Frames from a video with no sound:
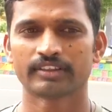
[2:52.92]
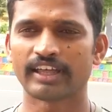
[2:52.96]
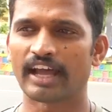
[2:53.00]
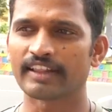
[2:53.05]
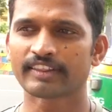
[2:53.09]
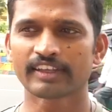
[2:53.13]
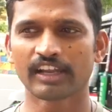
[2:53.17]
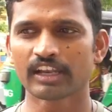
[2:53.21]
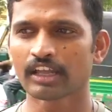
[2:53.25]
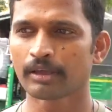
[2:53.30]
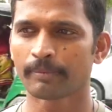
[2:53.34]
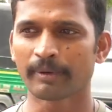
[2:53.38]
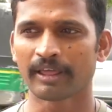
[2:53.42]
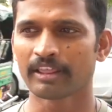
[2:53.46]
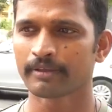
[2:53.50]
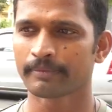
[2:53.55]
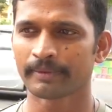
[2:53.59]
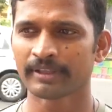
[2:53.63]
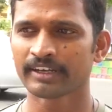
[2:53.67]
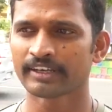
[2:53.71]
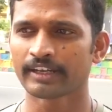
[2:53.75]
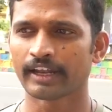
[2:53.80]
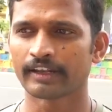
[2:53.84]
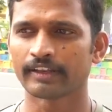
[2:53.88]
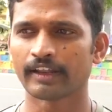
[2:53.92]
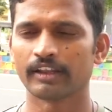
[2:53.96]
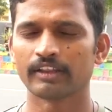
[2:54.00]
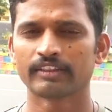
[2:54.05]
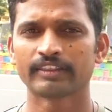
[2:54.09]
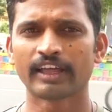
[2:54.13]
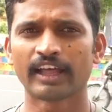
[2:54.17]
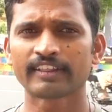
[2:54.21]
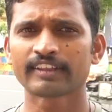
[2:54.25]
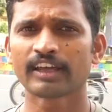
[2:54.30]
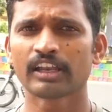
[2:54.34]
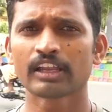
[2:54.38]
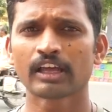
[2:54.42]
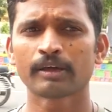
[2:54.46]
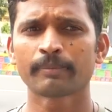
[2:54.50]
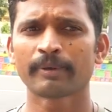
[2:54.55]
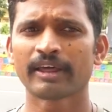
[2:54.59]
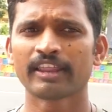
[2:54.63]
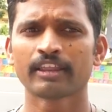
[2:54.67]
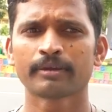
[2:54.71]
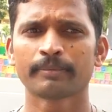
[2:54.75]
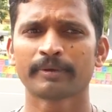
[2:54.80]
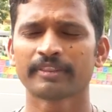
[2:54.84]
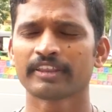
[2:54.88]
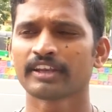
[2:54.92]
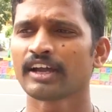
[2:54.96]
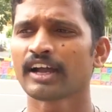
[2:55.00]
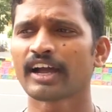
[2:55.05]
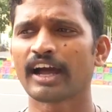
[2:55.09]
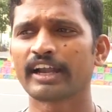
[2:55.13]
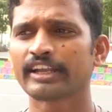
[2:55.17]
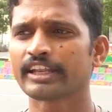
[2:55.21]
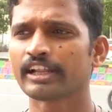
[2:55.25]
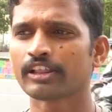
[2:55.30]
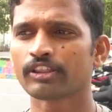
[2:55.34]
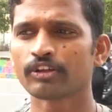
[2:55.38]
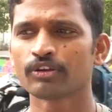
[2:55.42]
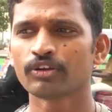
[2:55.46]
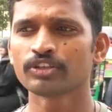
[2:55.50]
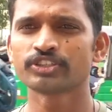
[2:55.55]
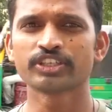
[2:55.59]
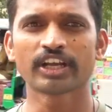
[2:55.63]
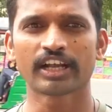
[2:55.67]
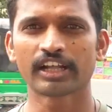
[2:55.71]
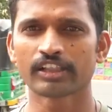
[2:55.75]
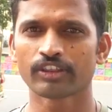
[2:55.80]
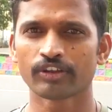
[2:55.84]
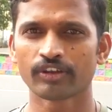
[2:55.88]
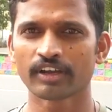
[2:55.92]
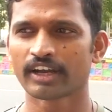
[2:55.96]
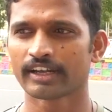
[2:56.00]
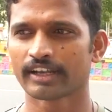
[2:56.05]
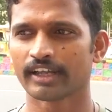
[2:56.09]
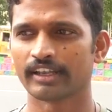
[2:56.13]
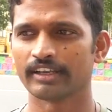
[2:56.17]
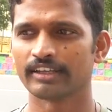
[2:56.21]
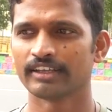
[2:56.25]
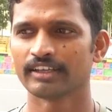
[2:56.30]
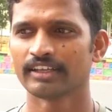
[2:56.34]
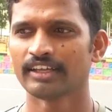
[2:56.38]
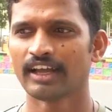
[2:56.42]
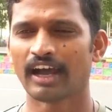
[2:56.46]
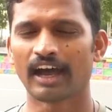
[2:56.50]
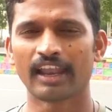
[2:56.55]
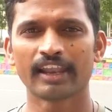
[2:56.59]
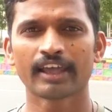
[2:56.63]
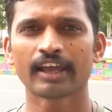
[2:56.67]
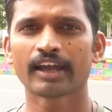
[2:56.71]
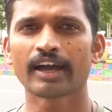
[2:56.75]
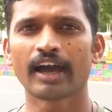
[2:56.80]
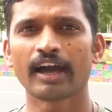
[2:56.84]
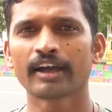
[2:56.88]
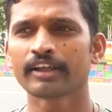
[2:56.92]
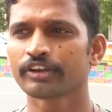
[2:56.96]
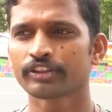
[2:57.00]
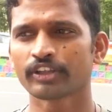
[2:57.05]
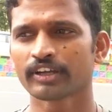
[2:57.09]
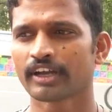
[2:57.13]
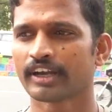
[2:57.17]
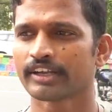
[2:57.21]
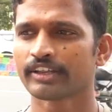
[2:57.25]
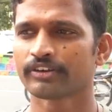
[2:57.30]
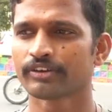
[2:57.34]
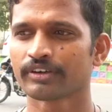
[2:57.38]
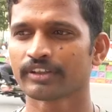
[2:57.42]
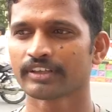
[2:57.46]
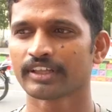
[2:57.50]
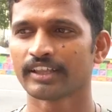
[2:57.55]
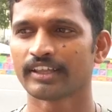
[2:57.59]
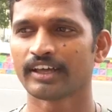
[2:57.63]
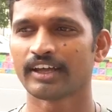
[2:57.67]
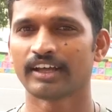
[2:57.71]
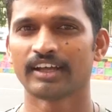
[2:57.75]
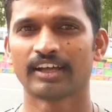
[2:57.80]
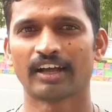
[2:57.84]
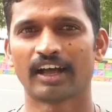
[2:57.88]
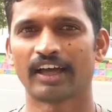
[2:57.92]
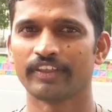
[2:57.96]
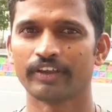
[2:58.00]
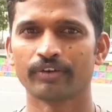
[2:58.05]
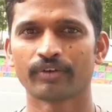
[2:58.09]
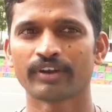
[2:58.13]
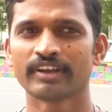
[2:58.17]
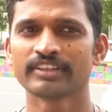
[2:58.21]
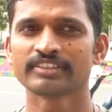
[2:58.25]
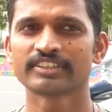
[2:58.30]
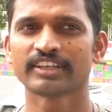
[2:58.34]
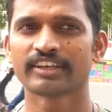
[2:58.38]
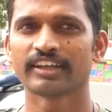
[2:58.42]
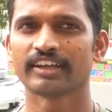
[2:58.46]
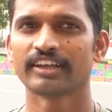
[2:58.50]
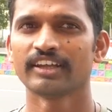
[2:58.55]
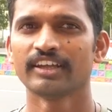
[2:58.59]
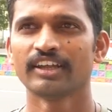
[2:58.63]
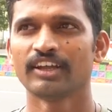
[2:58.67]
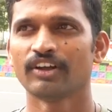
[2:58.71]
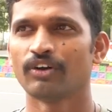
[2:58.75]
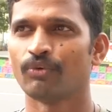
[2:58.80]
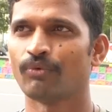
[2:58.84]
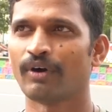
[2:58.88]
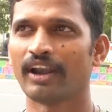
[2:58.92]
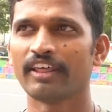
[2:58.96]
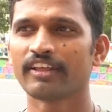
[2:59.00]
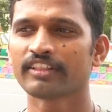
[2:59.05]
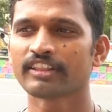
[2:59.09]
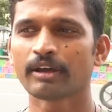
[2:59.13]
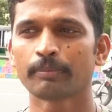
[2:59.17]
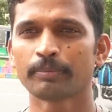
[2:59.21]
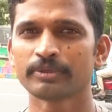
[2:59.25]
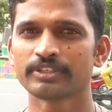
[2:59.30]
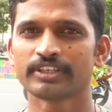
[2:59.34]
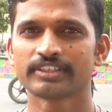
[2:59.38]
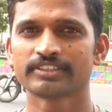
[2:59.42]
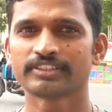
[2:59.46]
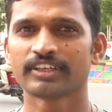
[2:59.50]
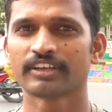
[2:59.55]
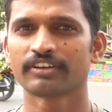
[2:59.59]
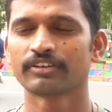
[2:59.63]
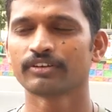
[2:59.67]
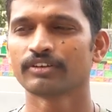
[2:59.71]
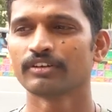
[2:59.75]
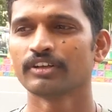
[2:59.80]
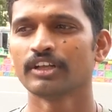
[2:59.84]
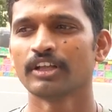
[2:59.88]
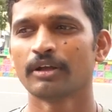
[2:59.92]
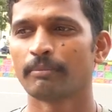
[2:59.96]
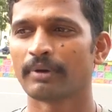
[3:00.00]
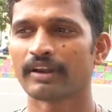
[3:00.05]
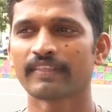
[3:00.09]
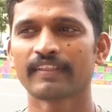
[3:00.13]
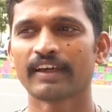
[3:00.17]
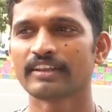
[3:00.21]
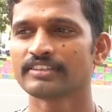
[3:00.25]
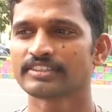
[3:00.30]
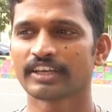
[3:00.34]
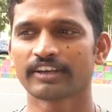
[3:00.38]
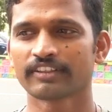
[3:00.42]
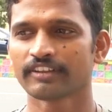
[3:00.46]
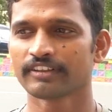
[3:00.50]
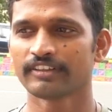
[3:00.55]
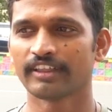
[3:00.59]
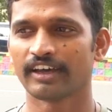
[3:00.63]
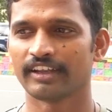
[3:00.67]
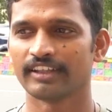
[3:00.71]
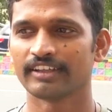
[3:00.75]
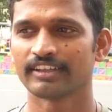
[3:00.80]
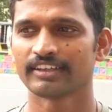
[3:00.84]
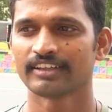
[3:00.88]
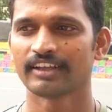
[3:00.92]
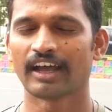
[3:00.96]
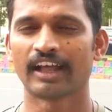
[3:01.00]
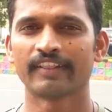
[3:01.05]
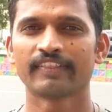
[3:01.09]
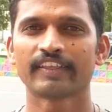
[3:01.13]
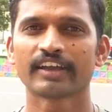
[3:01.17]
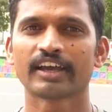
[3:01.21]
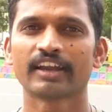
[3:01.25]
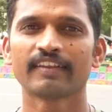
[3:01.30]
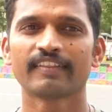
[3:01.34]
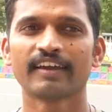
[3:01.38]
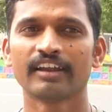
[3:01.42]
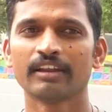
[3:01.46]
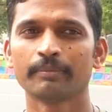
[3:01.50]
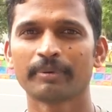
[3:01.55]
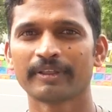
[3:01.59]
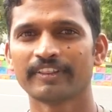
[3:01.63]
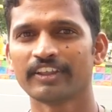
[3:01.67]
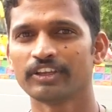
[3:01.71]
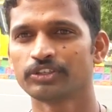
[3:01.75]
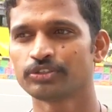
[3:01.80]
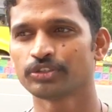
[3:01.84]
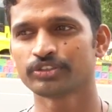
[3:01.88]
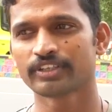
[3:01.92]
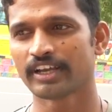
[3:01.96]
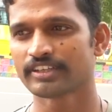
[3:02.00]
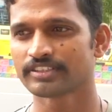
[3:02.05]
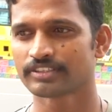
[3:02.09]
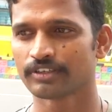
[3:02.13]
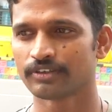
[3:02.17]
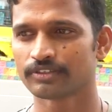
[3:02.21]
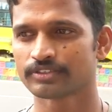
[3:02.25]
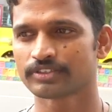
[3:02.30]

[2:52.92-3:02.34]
తాత్కాలిక ప్రాతిపదికన కట్టారు తాత్కాలిక ప్రాతిపదికన కట్టెలతోనూ చెక్కలతోనూ కట్టాలి అలాగే కాంక్రీట్తో కట్టకూడదు కదా అది ఎవరైనా సరే ఏదో తప్పు చేశారు మనం దాన్ని సరిదిద్దాలి అంతేకాని దాన్ని పెద్ద ఇష్యూ చేయాల్సిన